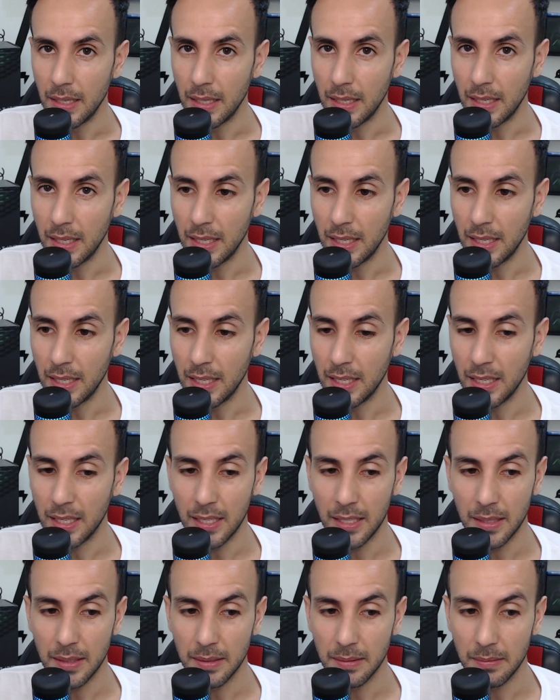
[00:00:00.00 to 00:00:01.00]

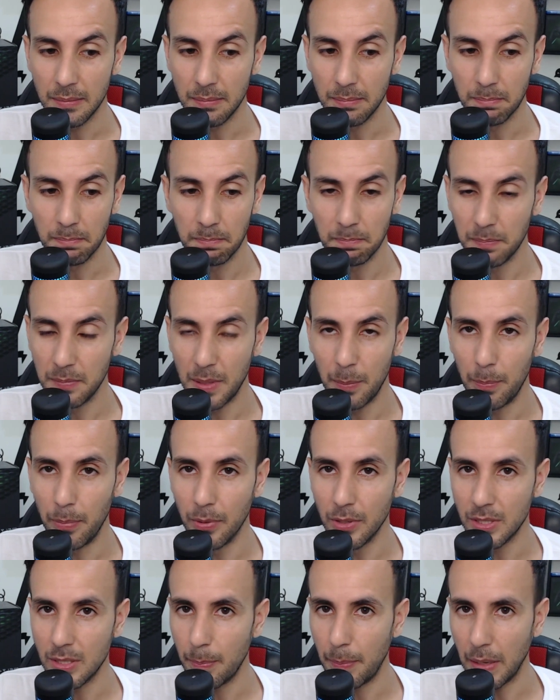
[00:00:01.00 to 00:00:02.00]
É,
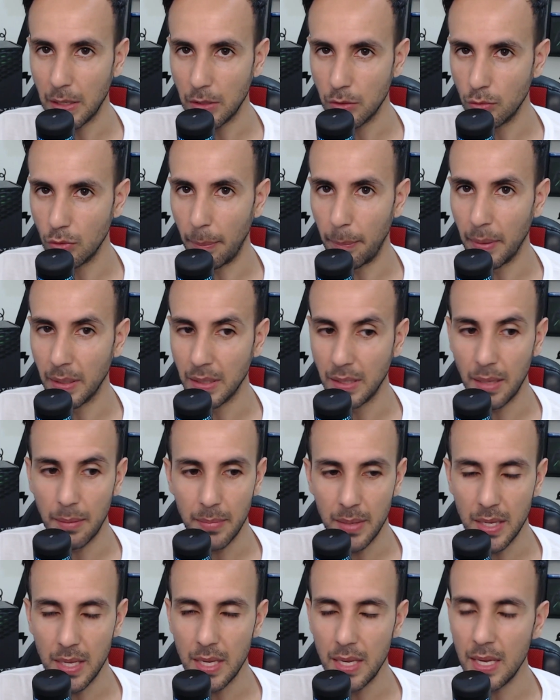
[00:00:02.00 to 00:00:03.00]
depois que passou a
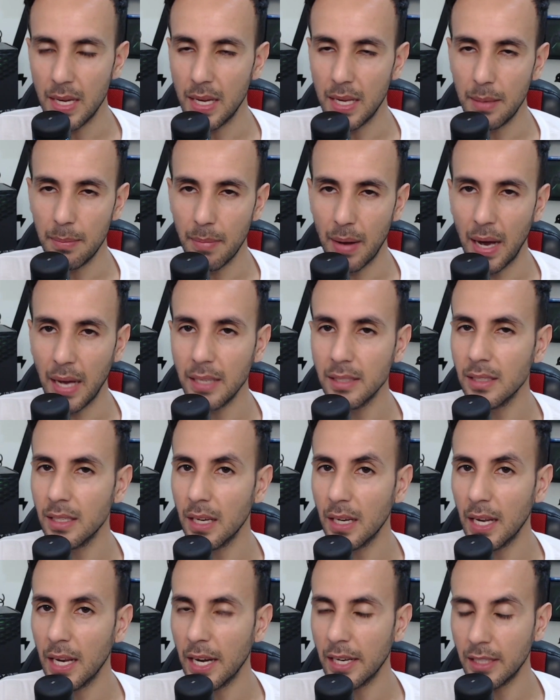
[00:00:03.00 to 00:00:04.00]
pandemia e mais,
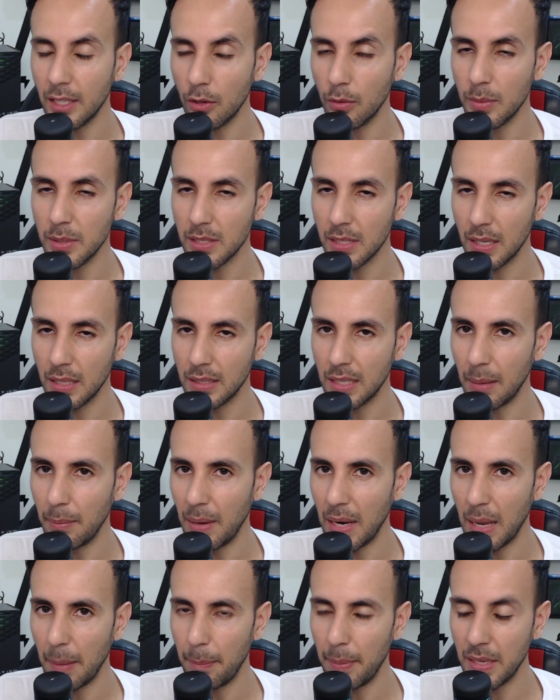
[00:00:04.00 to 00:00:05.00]
aí a galera tá começando a
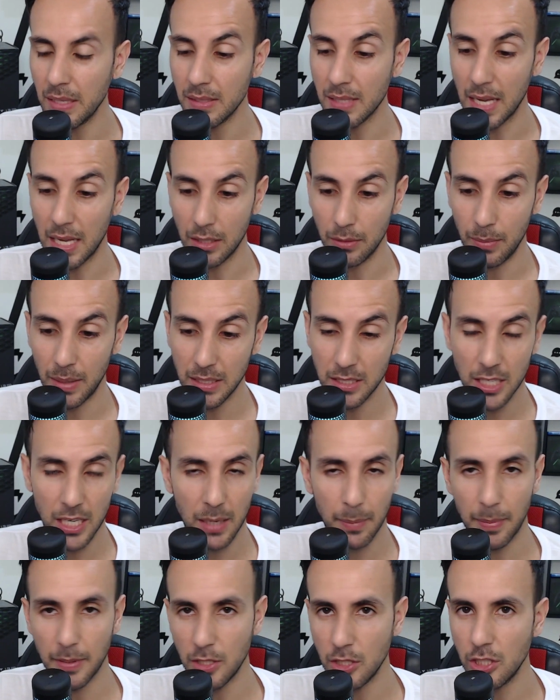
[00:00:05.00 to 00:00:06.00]
trabalhar pesado, mas já
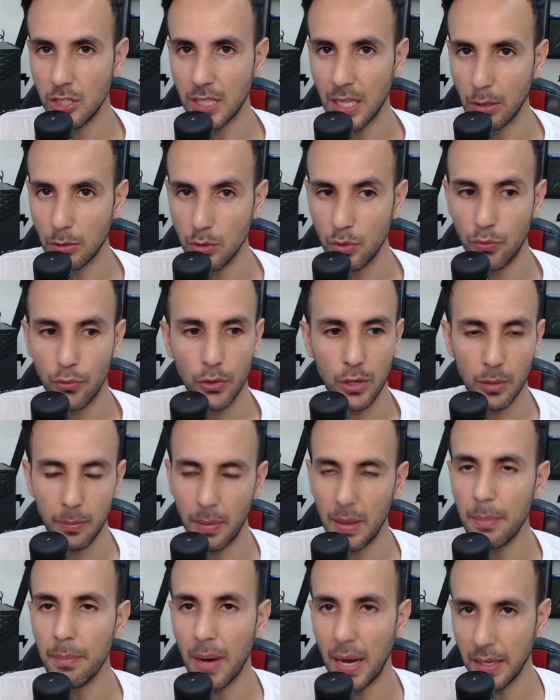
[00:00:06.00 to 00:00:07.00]
era pra gente estar tá usufruindo
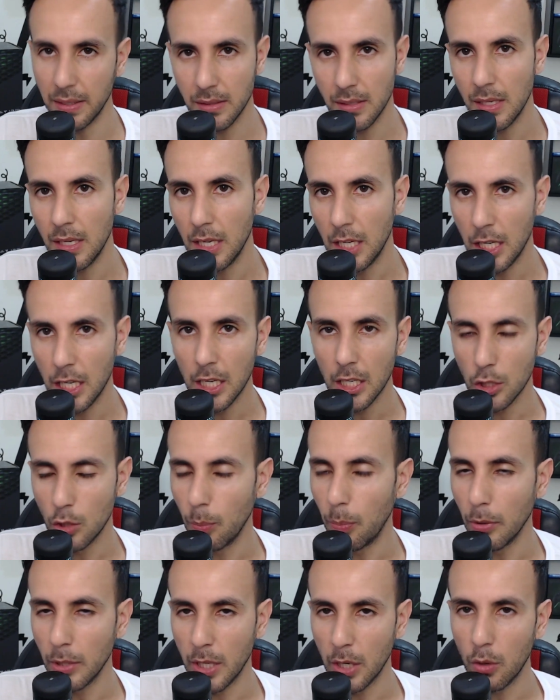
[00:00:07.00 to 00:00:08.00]
bem mais
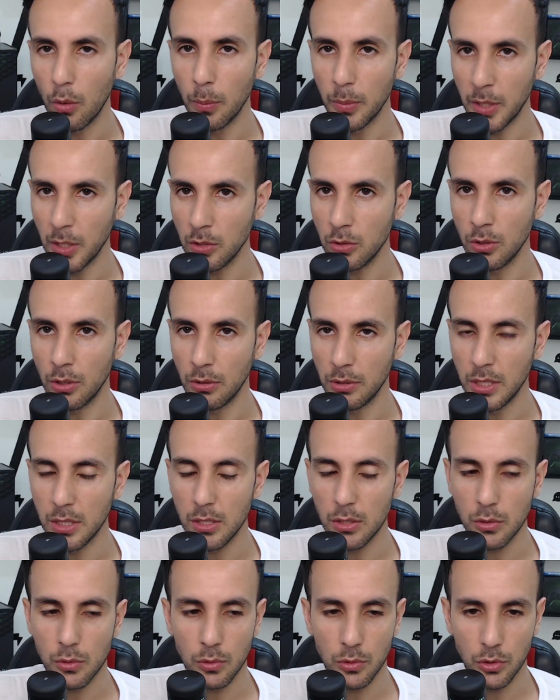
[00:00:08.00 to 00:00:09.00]
do poder computacional
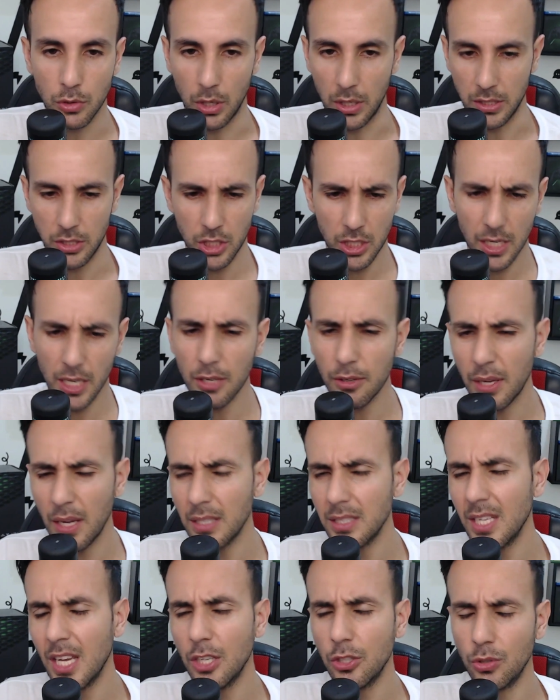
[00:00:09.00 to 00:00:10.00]
desses consoles. Diga aí o
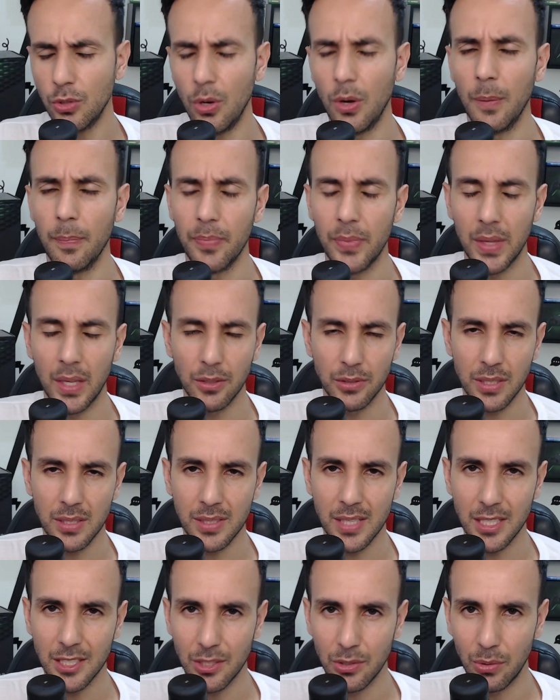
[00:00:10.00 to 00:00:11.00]
que, que você achou. Não se
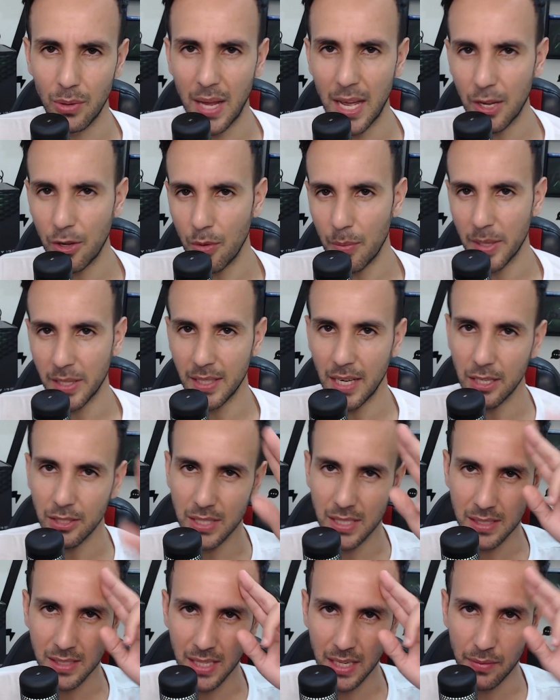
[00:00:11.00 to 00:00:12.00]
esqueça do like,
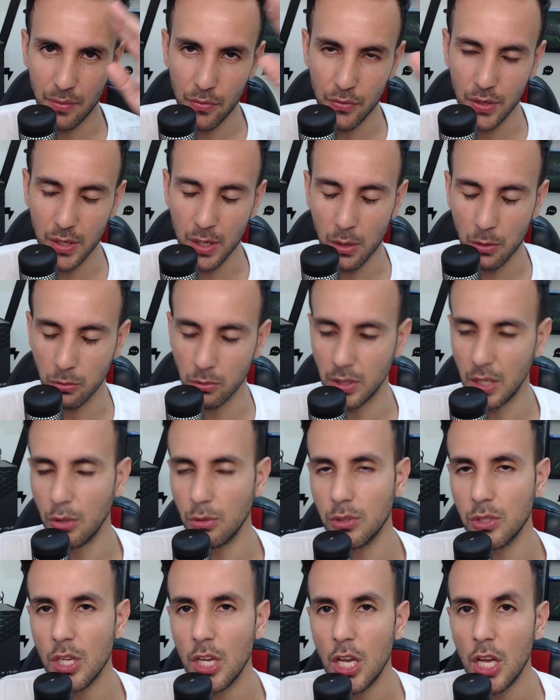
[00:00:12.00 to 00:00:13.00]
comentário, se inscreva, fique com
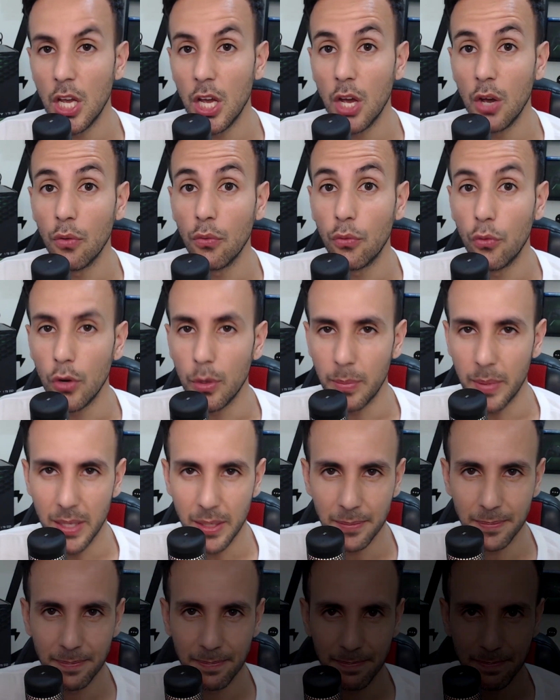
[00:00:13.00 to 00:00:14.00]
Deus.
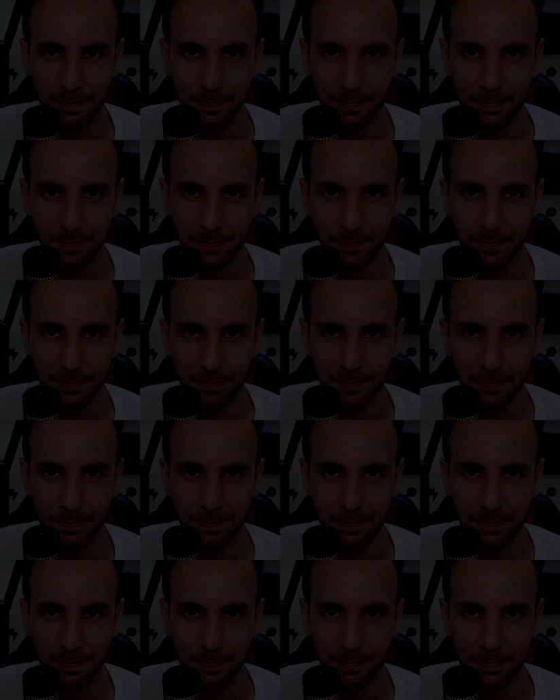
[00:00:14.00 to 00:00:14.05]
Fui-me.